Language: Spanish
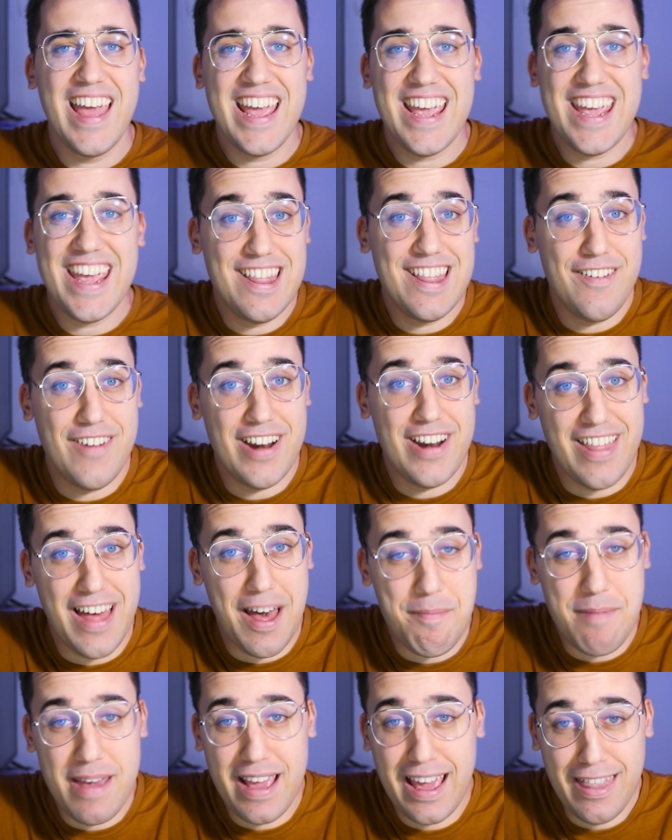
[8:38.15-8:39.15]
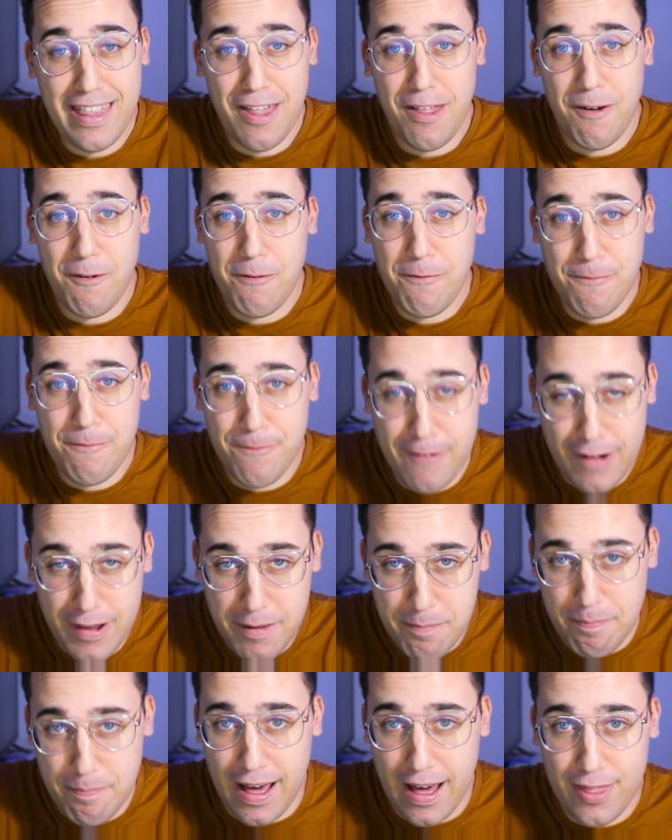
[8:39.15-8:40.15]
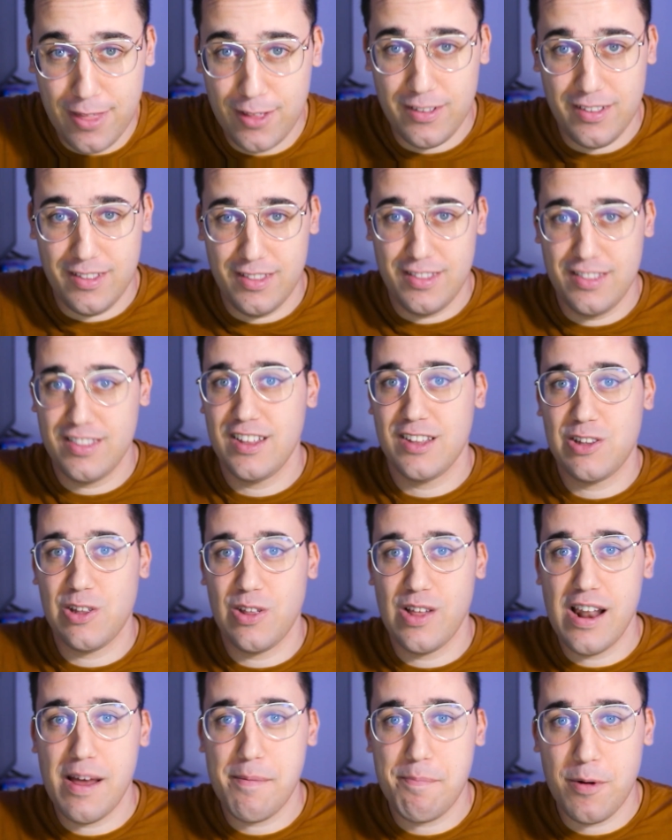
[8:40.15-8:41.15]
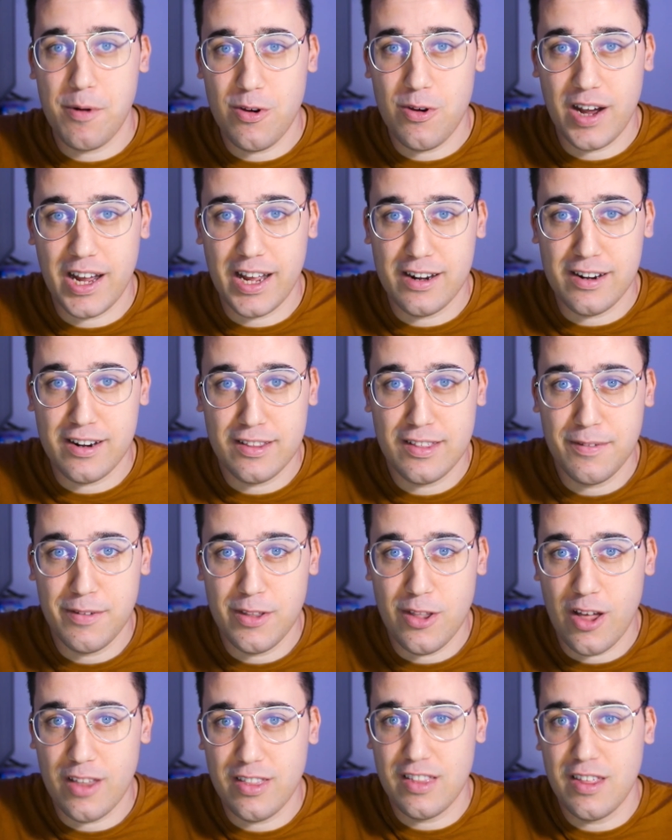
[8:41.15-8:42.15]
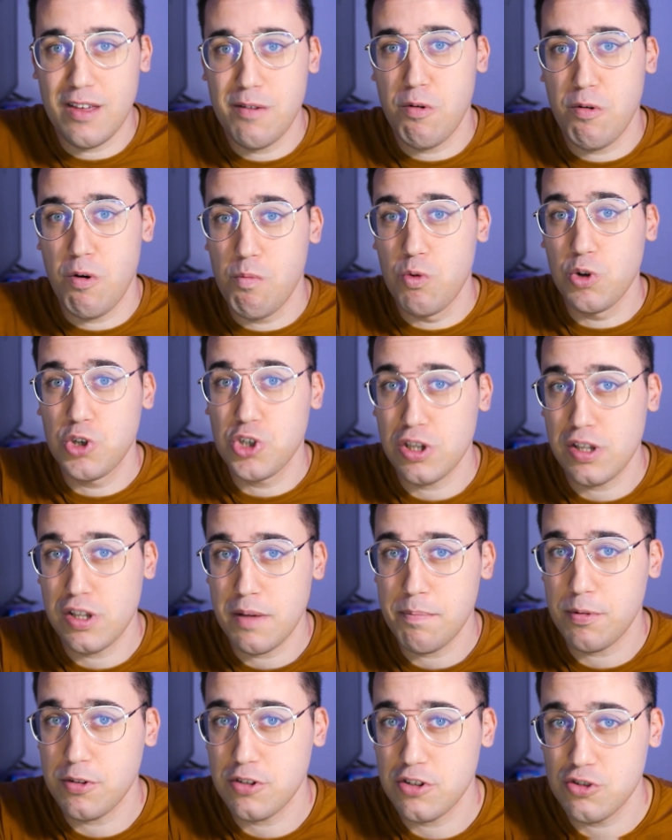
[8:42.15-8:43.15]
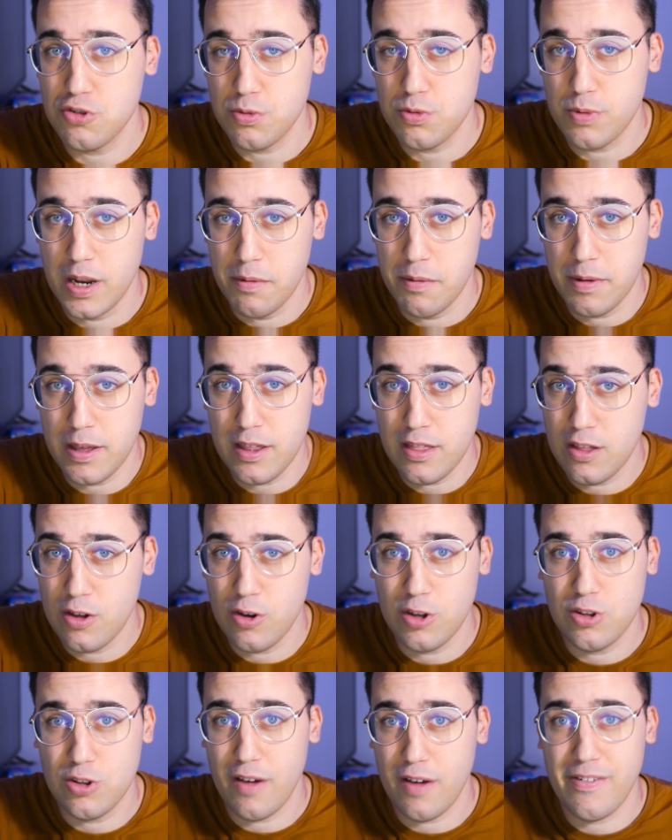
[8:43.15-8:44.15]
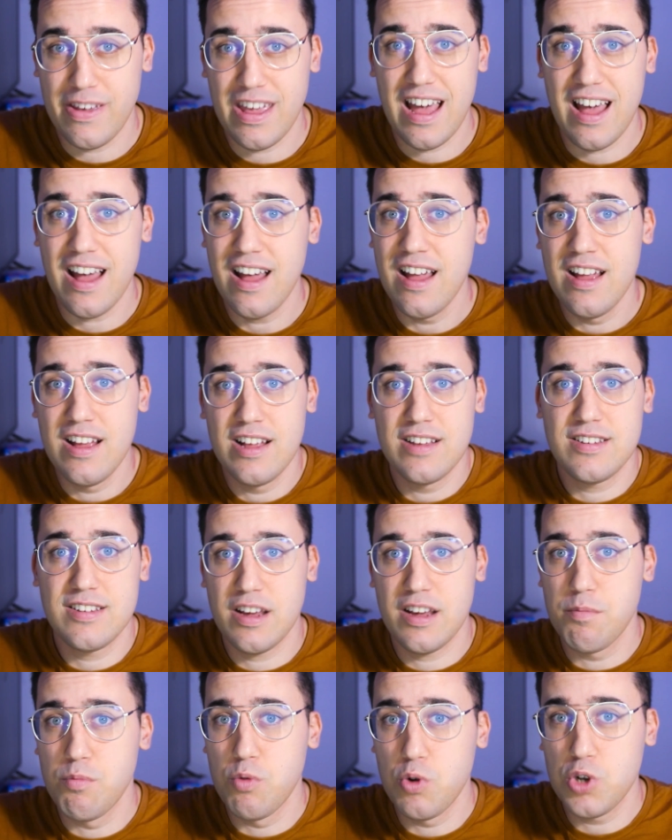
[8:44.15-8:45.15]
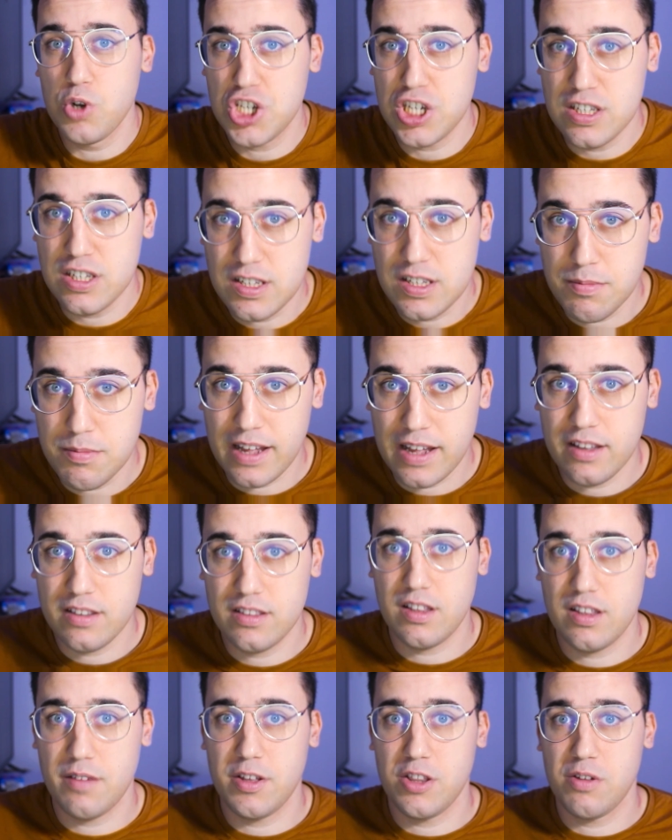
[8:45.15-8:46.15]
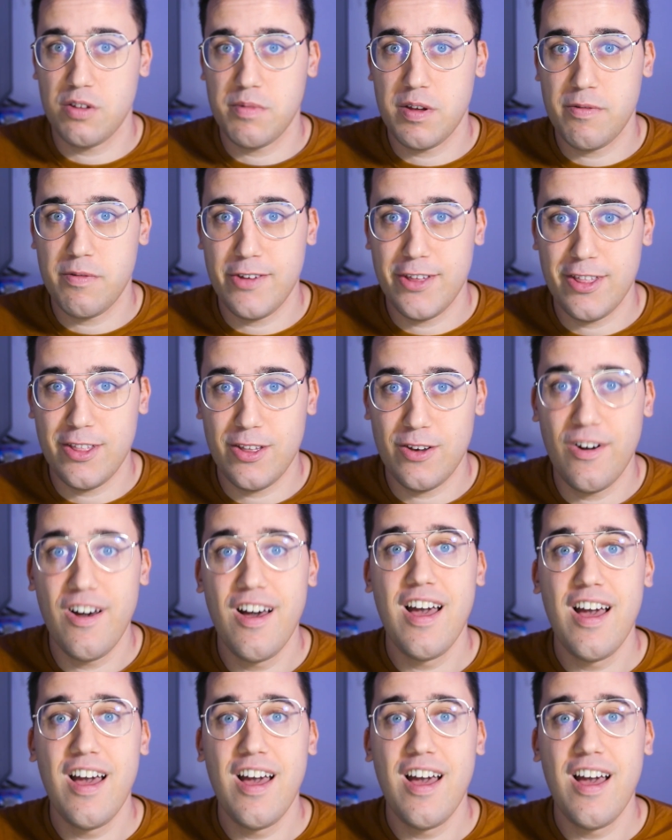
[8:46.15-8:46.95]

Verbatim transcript: Y de verdad me he quedado flipado de todo el apoyo que he recibido activo. Mucho tiempo sin subir vídeo y todavía sigue muchísima gente viendo mis vídeos.